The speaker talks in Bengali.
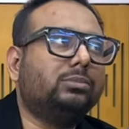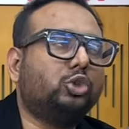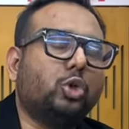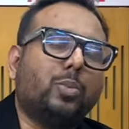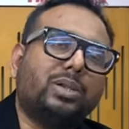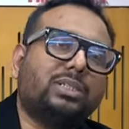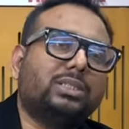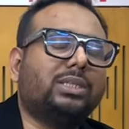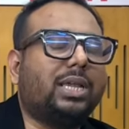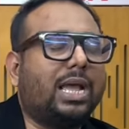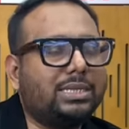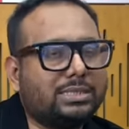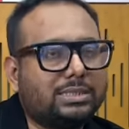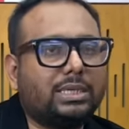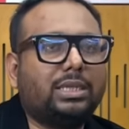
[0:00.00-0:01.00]
সবার সাথে
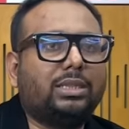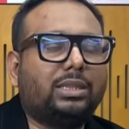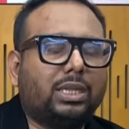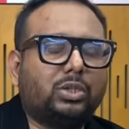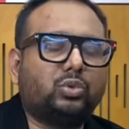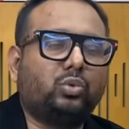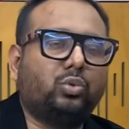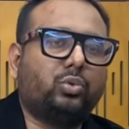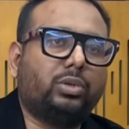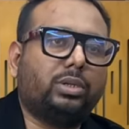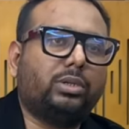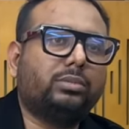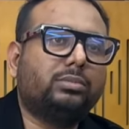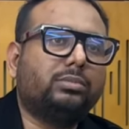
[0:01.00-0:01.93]
আই স্কিন থেকে শুরু করে